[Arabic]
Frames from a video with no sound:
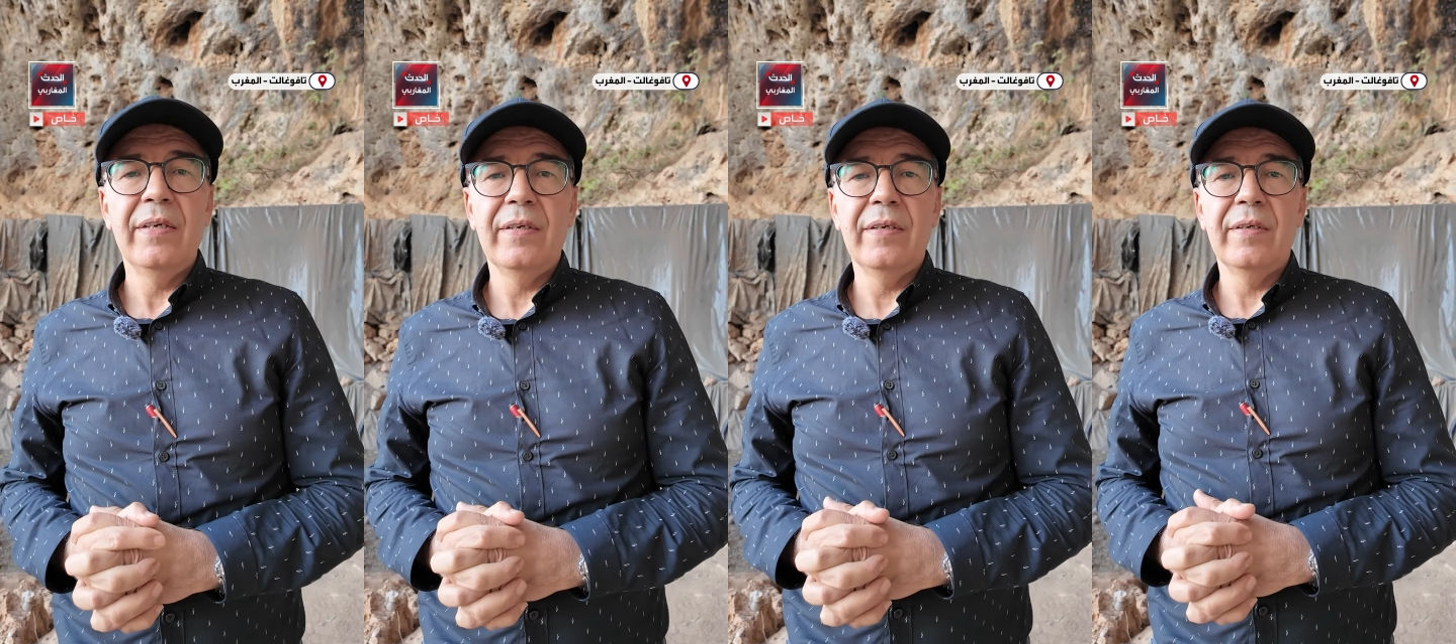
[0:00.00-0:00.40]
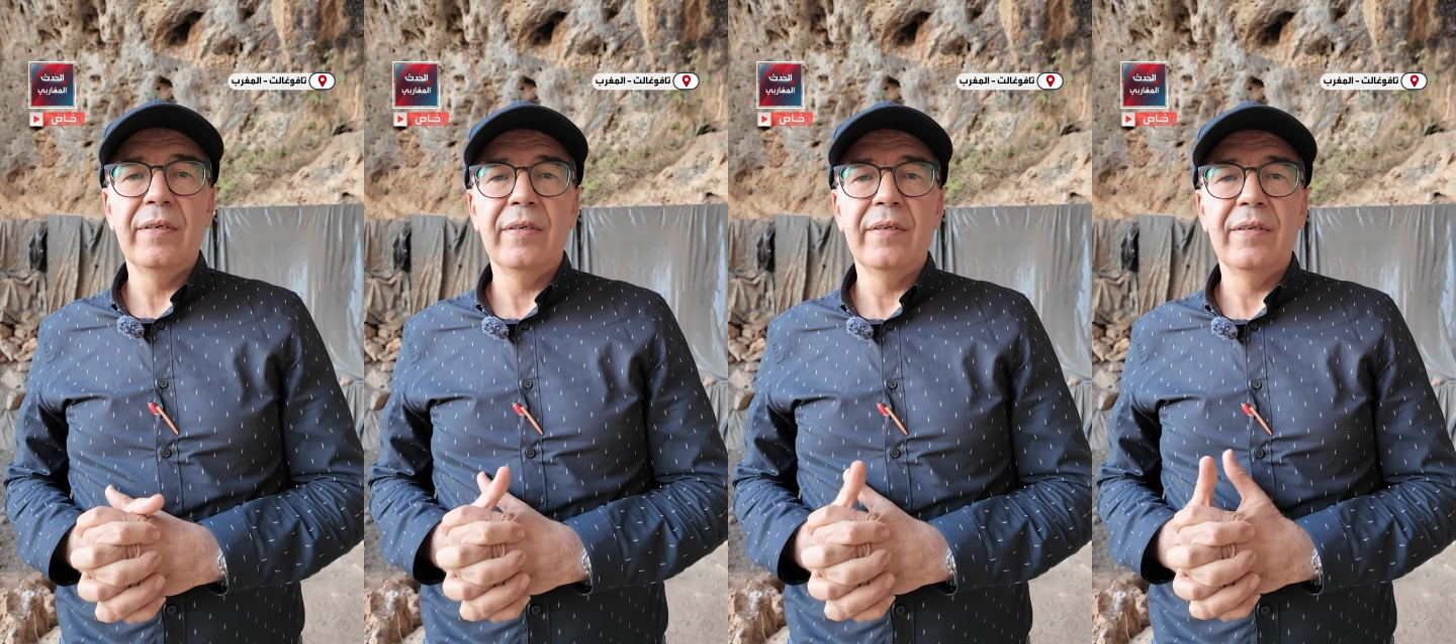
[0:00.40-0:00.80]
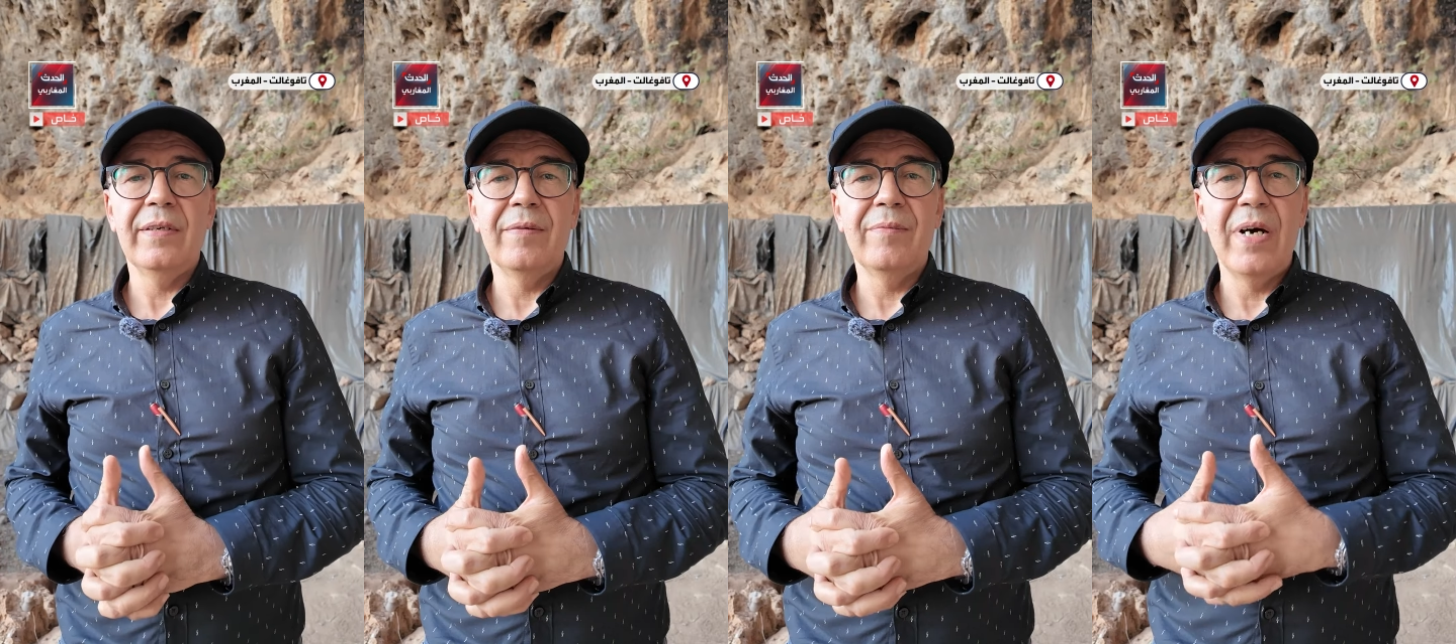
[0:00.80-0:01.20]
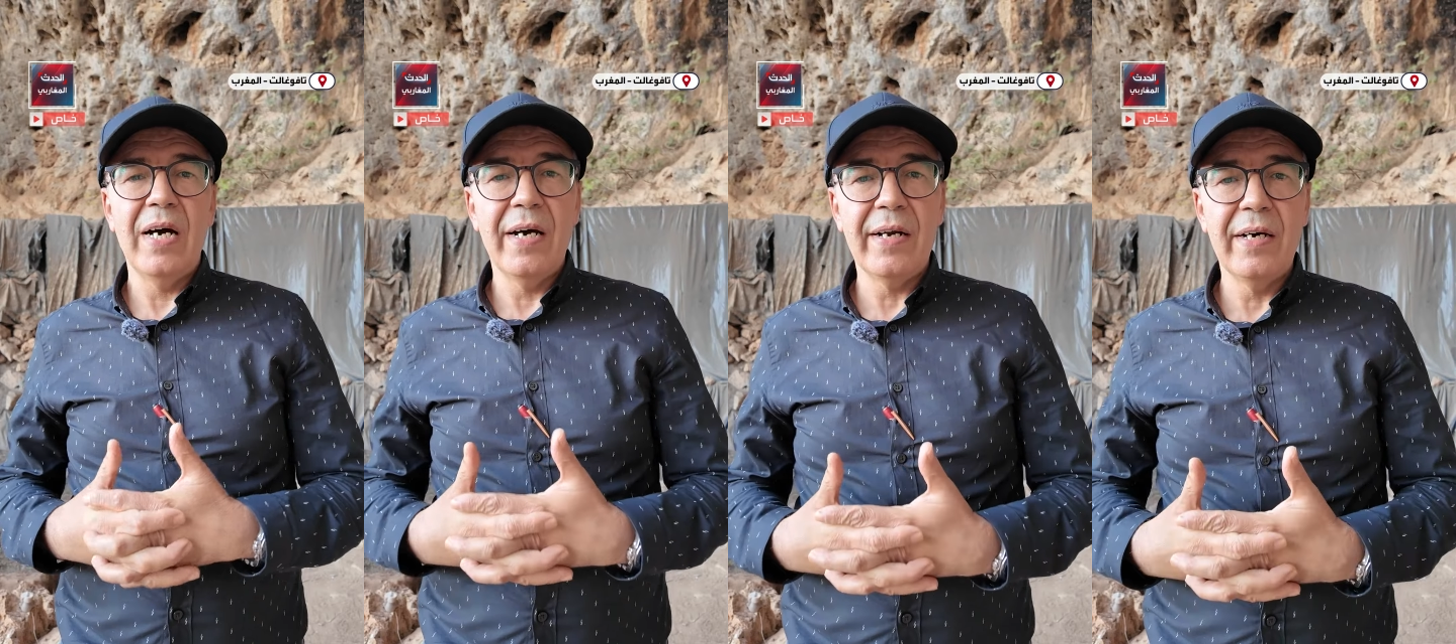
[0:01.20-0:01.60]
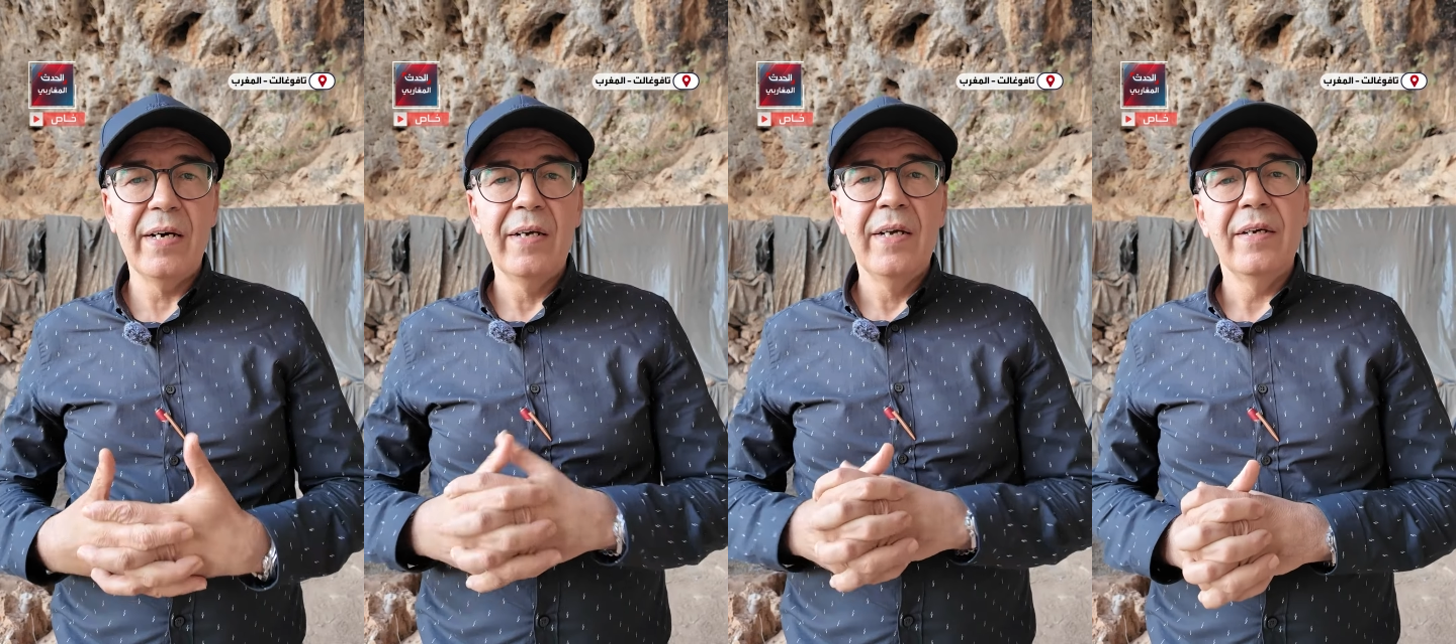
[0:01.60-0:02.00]
آه،
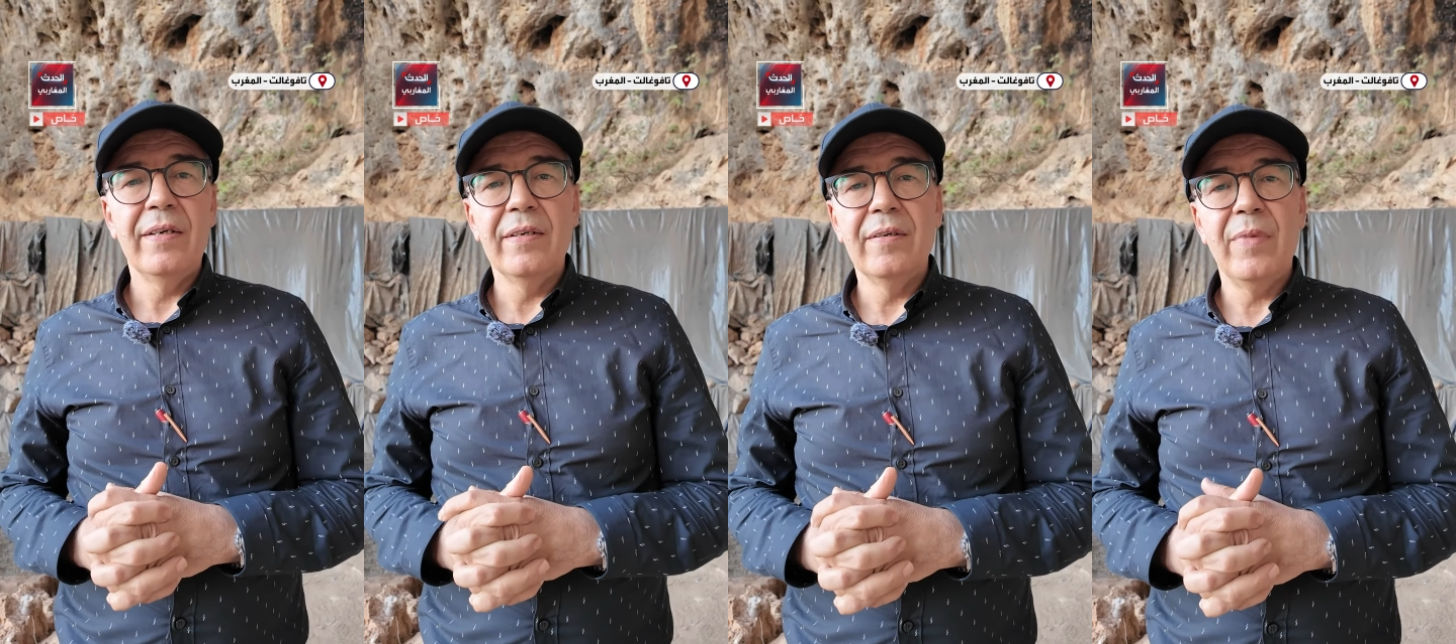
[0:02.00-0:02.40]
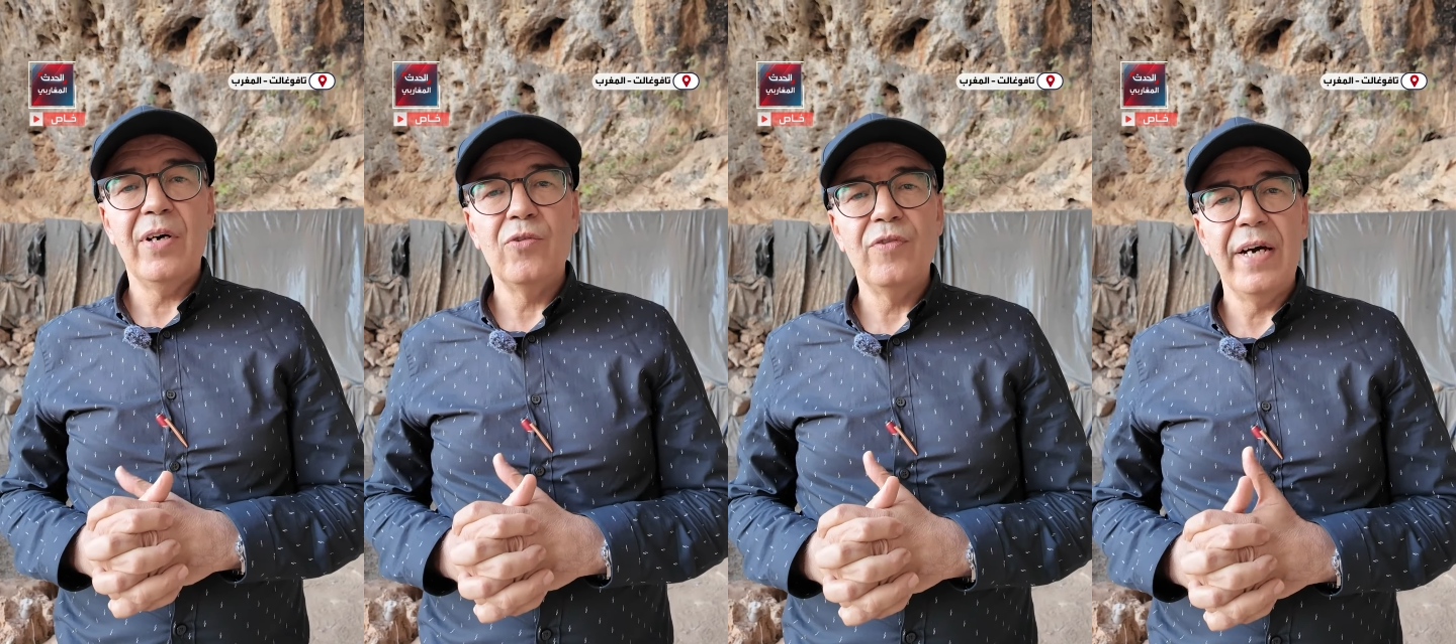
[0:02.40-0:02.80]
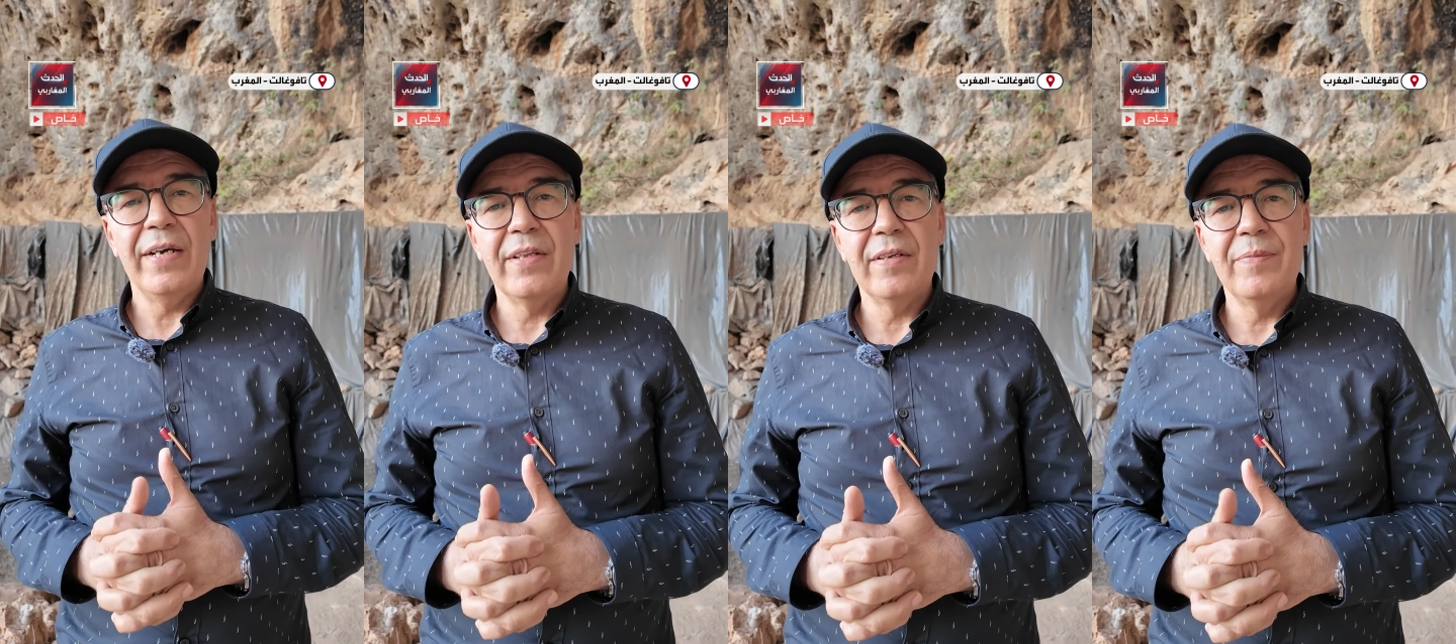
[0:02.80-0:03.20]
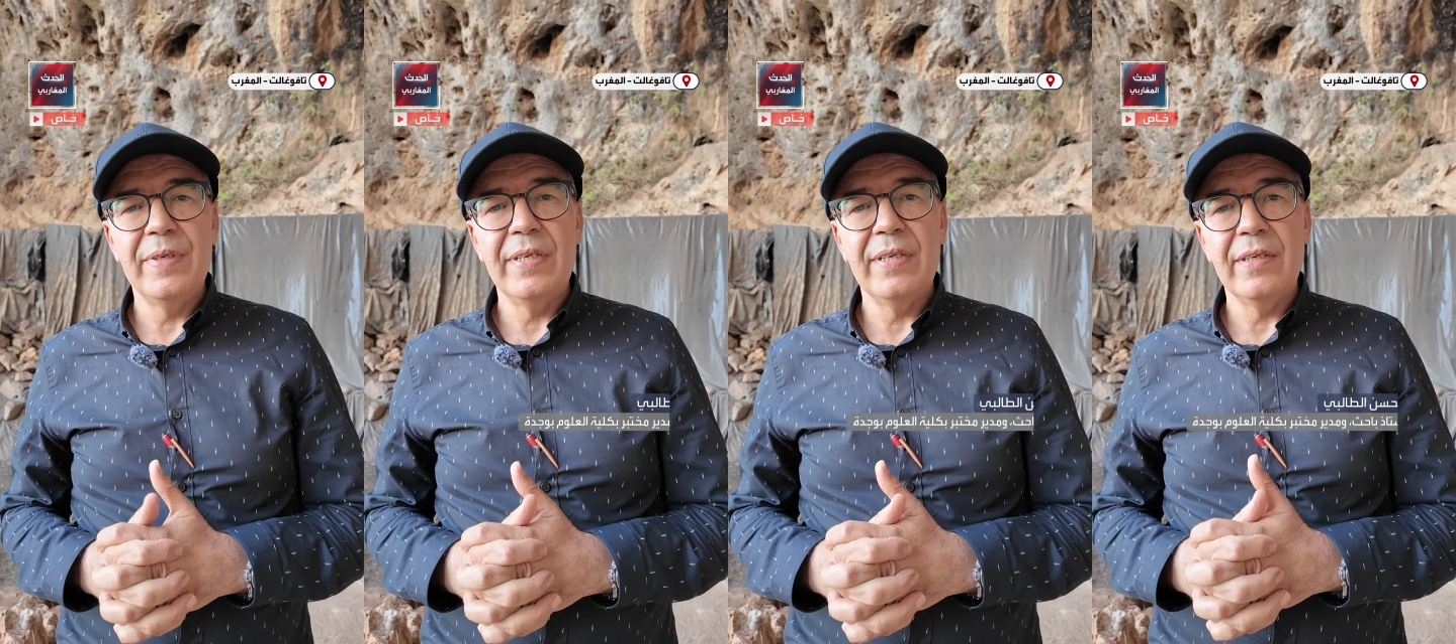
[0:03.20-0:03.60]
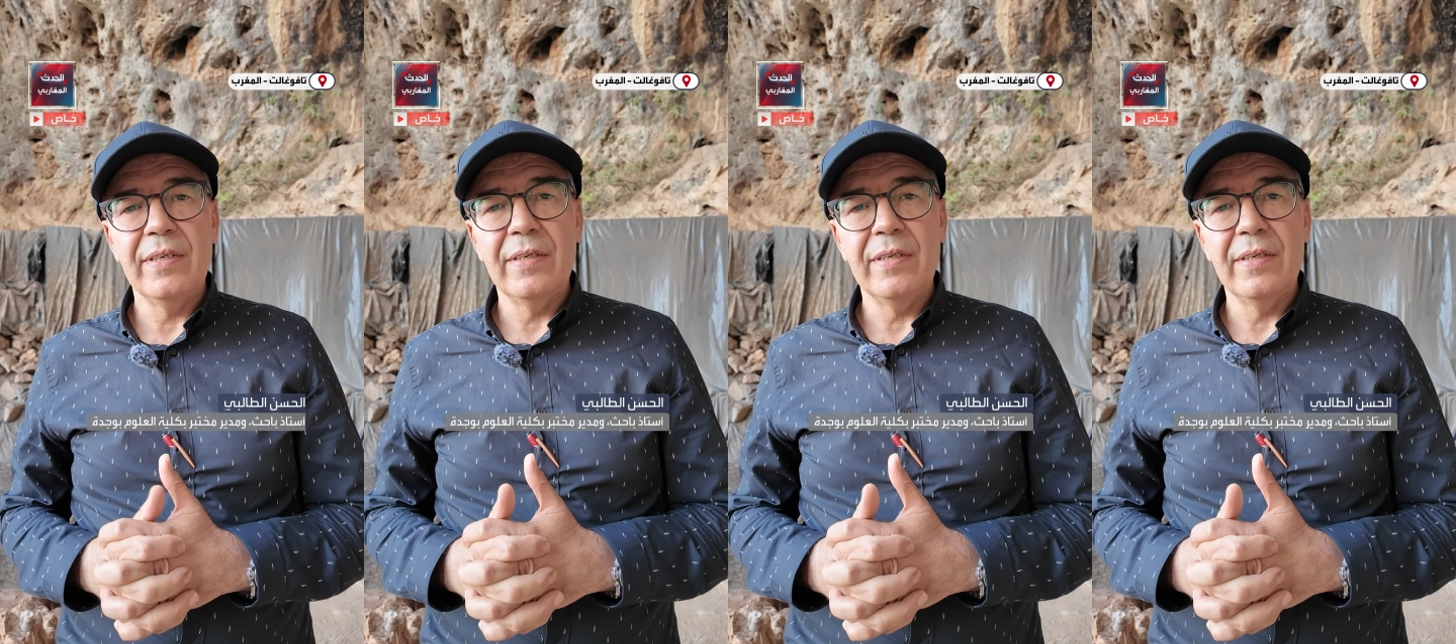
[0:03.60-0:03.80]
مغارة معروفة أيضا ب